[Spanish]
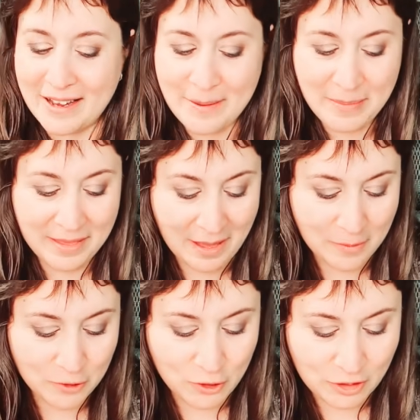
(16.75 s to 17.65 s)

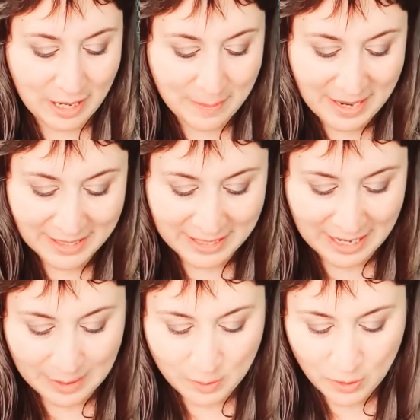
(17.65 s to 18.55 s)
Empezamos con temas del
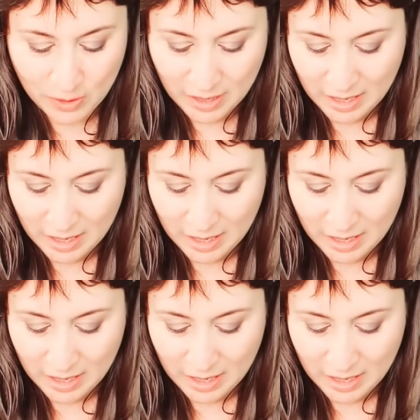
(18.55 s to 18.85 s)
amor,